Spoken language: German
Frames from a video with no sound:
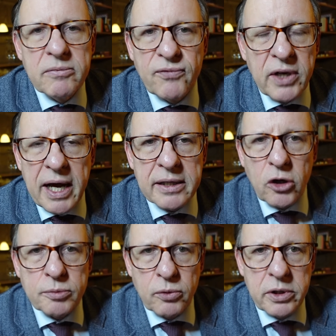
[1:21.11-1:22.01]
vielleicht
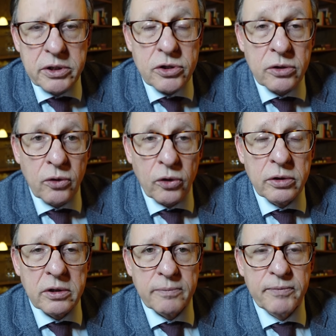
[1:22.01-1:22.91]
aus politischen
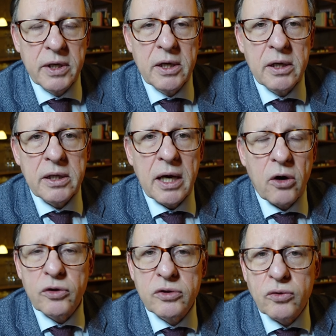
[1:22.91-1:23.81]
Gründen. Ja,
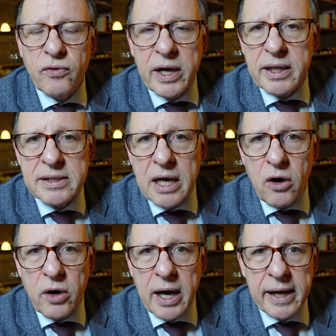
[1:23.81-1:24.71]
und so war das
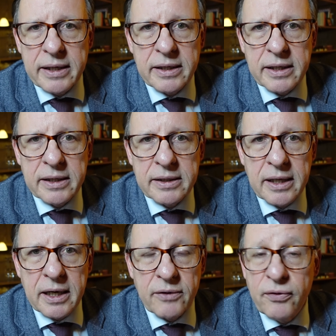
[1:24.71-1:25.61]
auch eigentlich in
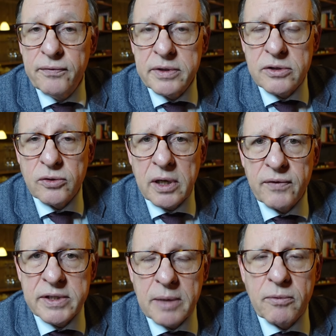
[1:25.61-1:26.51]
der fünften
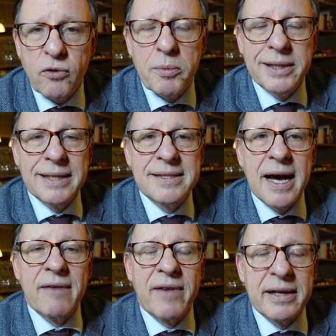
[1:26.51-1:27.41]
Nationalversammlung, wo man das ja
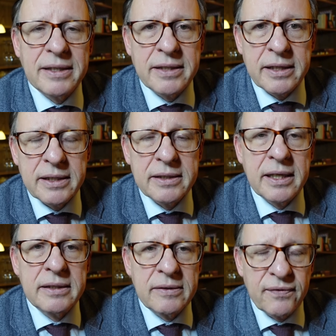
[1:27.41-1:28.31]
erwartet hätte,
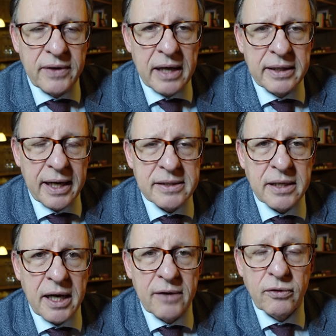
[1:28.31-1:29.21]
denn die, eine
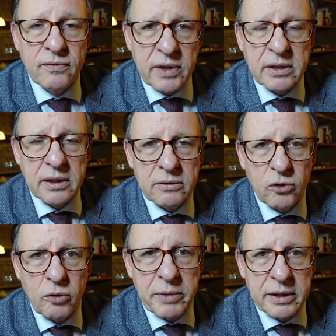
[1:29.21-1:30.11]
ganze Reihe von wichtigen
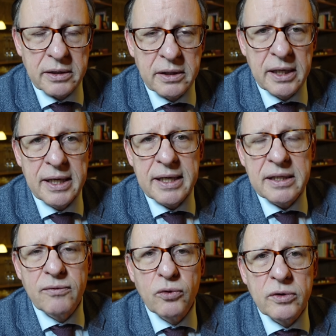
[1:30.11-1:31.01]
Dokumenten,
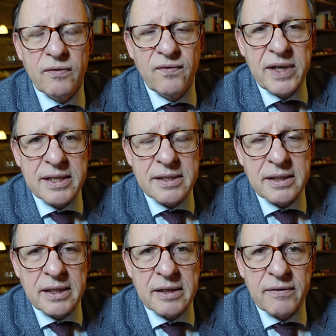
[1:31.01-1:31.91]
die wurden
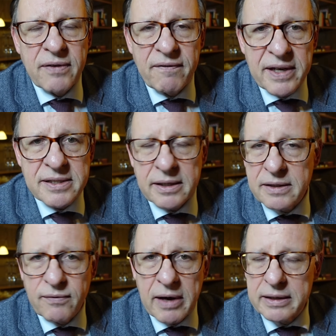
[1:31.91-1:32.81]
wesentlich verwässert.
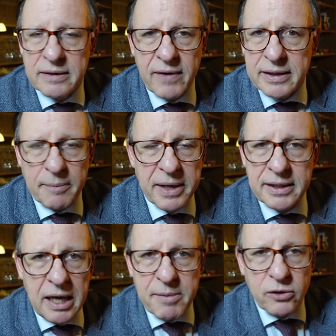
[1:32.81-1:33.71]
Die, die waren am
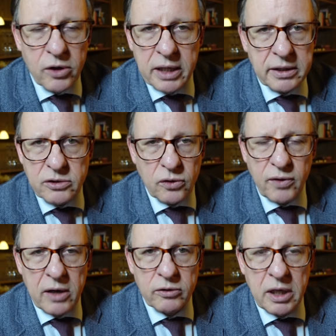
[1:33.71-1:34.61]
Ende immer noch
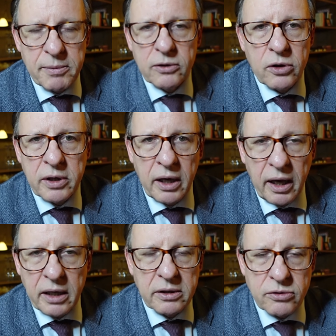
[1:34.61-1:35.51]
katastrophal und immer noch
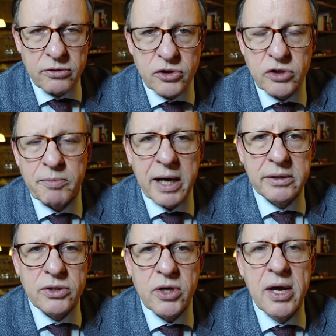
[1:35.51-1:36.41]
heretisch und
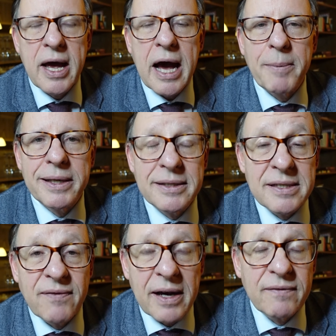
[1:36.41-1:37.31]
schismatisch, aber
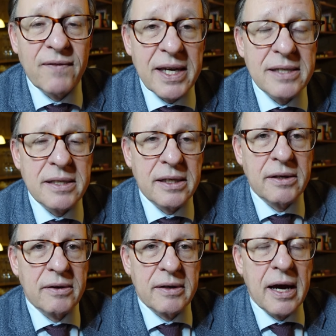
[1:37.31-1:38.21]
sie waren
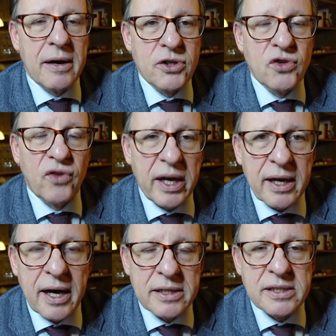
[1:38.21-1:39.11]
wesentlich ja,
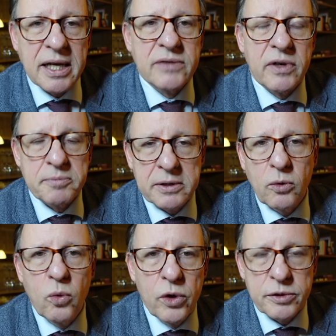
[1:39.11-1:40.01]
schwächer als das, was man
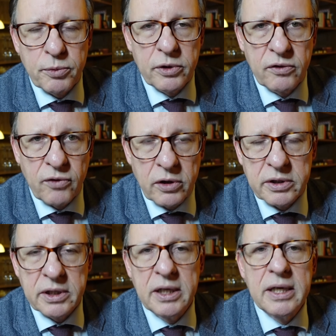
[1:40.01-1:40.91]
ursprünglich
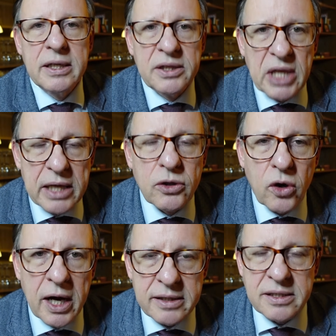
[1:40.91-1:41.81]
wollte.
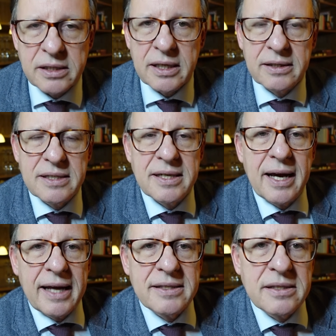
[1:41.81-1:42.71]
Dennoch hat sich dann diese
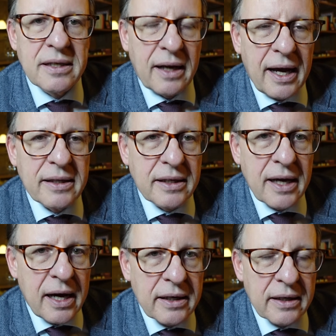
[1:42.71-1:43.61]
ganz
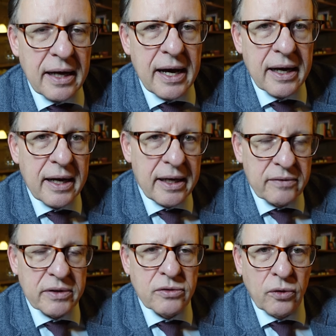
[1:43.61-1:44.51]
radikale Lager
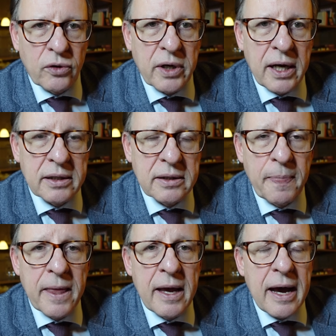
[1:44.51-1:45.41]
etwas zurückgehalten,
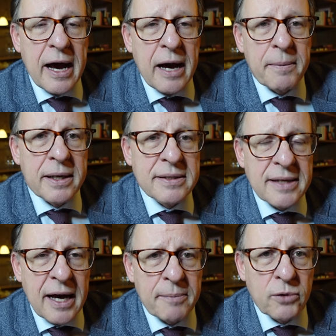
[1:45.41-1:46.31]
aber
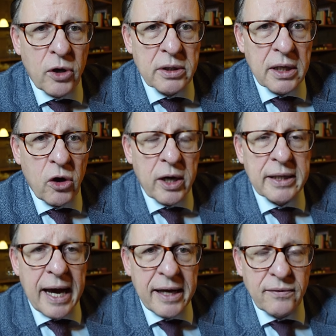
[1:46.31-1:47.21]
sie haben deutlich auch an
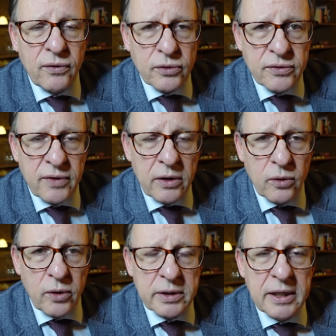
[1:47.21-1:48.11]
Einfluss
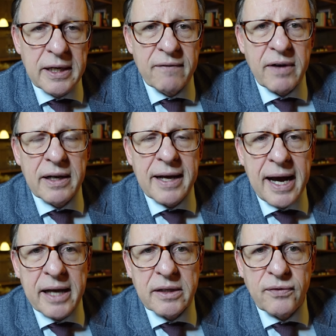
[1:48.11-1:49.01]
verloren, weil
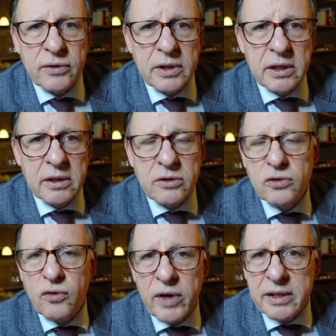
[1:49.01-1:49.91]
keiner von ihnen,
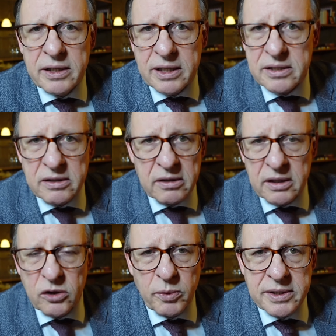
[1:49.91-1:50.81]
soweit ich das äh,
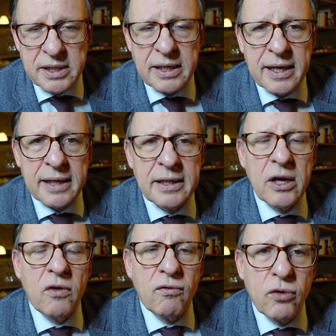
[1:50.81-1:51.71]
nicht übersehen kann, Jahren
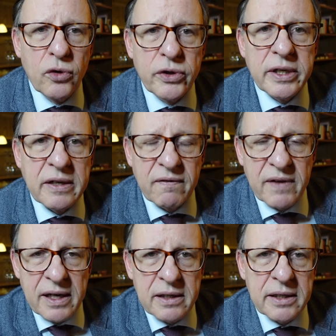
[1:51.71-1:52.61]
wurde
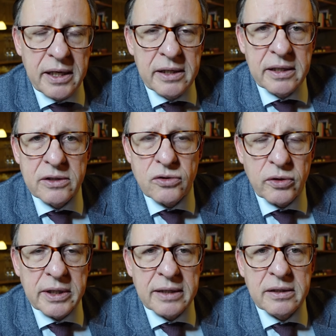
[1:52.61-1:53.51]
gewählt in den
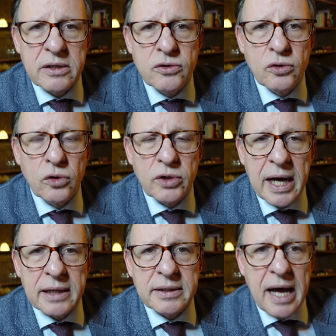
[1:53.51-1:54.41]
sogenannten
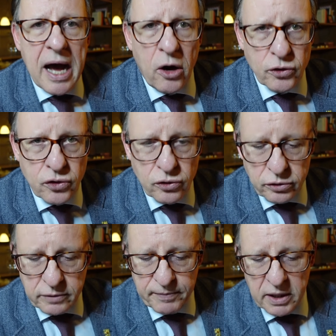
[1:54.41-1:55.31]
synodalen Ausschuss.